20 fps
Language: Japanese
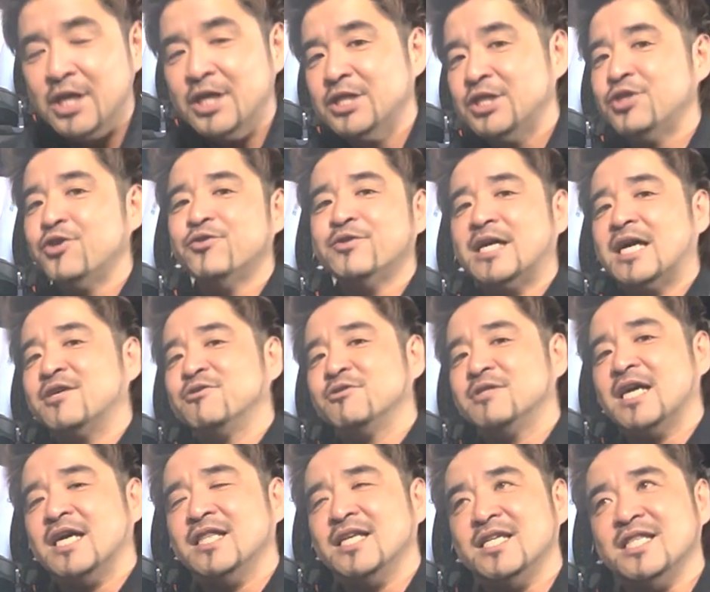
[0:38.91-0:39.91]
いうような具
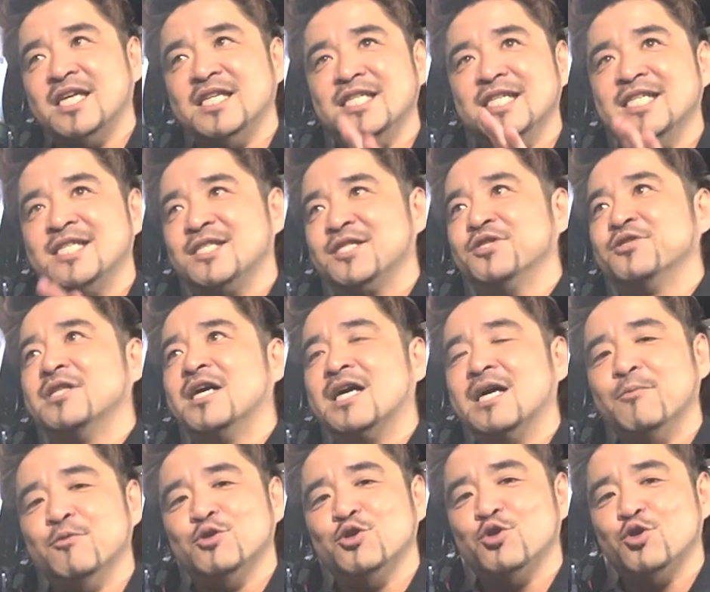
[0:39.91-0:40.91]
体的な日数なん
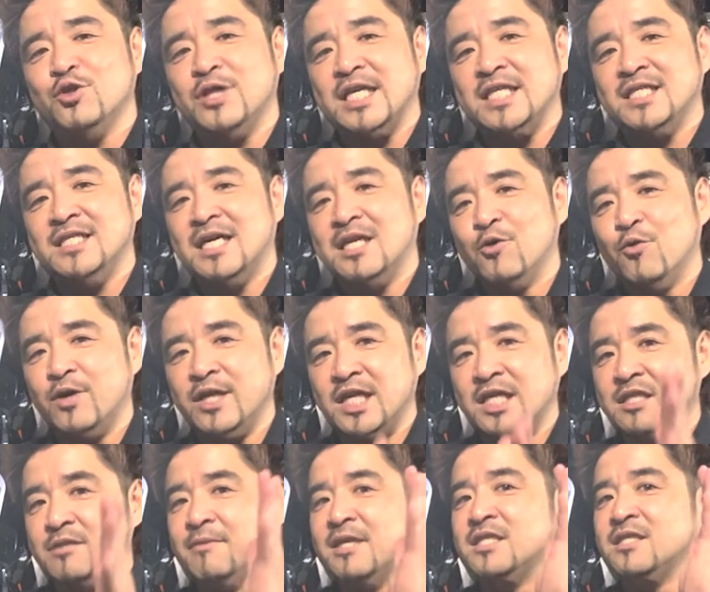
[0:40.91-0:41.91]
かもちょっと出しながらお
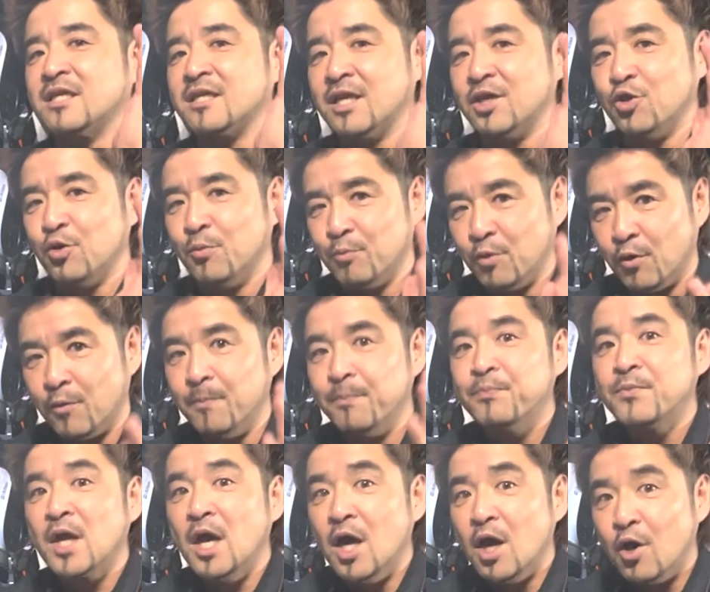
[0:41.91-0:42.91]
話しましたけれども
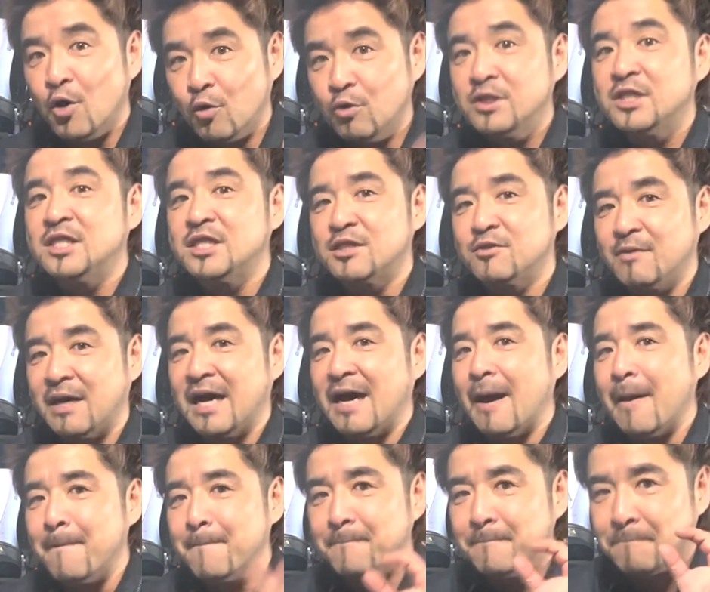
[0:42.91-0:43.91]
本日
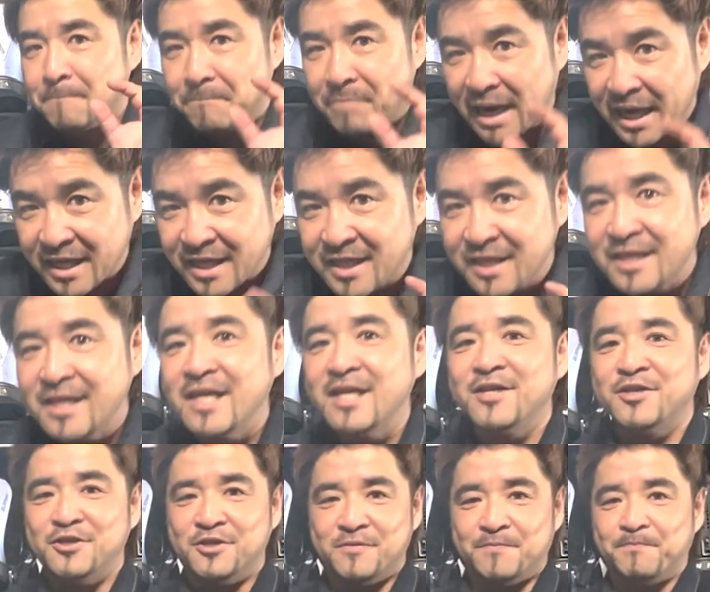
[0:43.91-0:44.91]
は
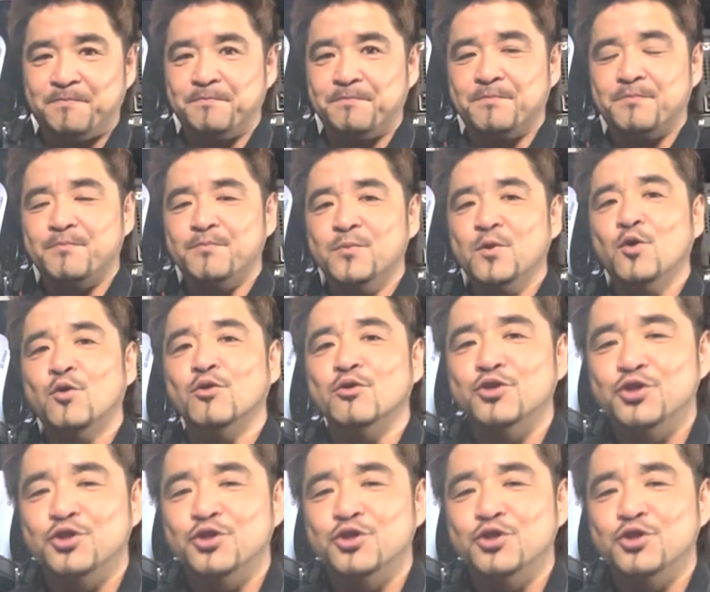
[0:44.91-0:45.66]
バインディングの